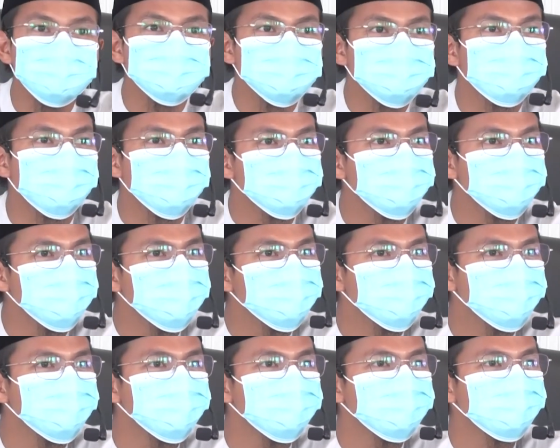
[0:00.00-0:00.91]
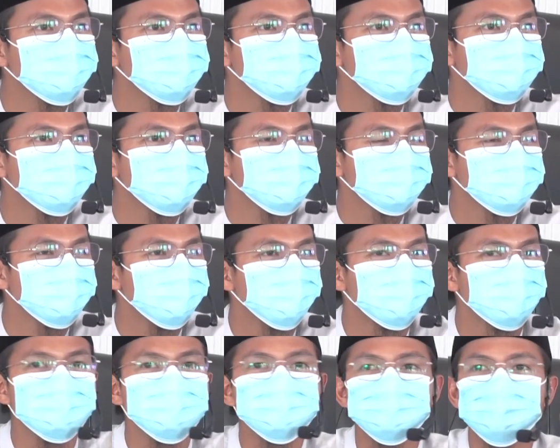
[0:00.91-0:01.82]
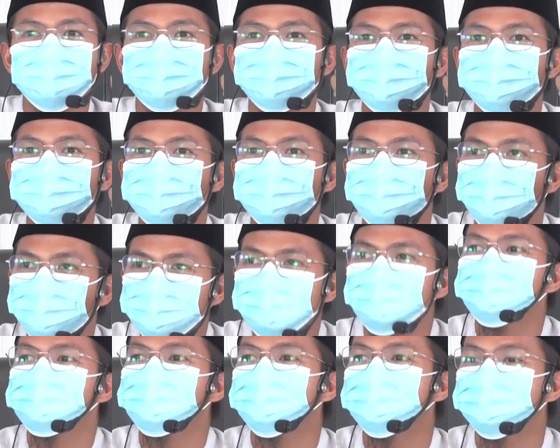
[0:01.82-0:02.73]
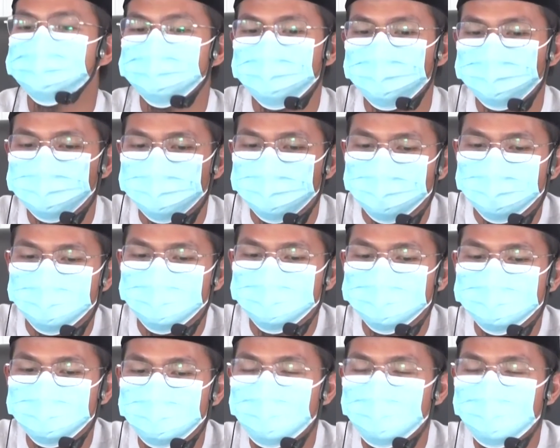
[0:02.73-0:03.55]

ujian berat seperti itu, kondisi yang mereka hadapi ketika